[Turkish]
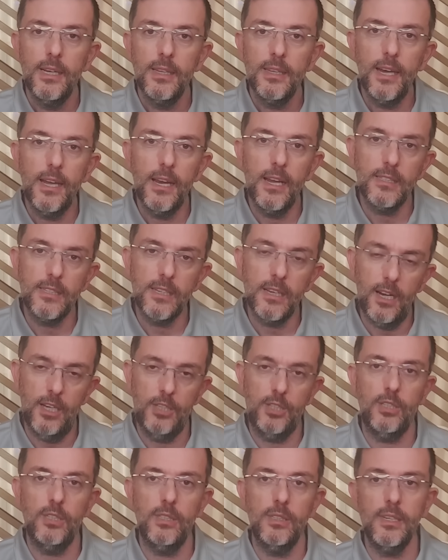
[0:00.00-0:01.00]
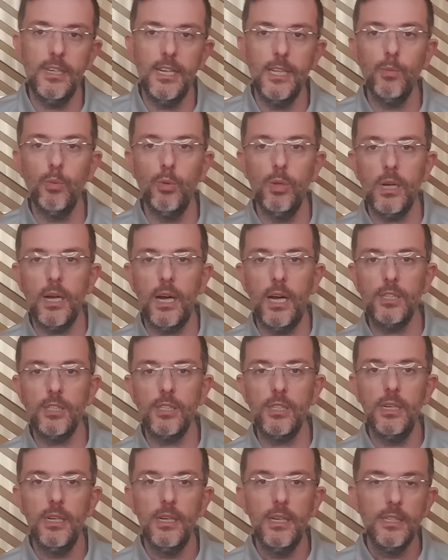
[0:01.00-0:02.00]
DRS'yi açtığında Red Bull'a
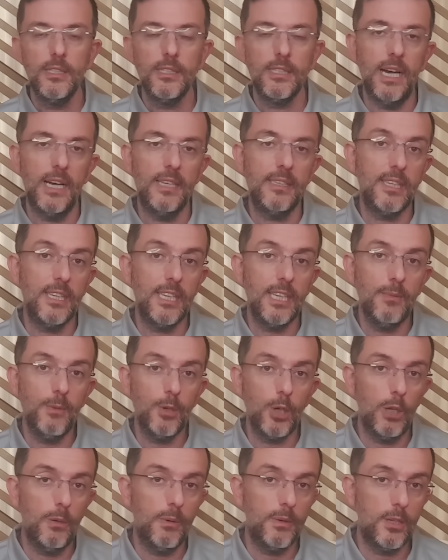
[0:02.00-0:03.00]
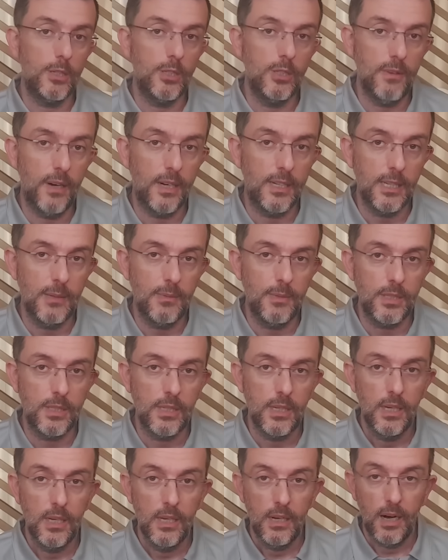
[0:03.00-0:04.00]
karşı saatte 20 kilometre civarında bir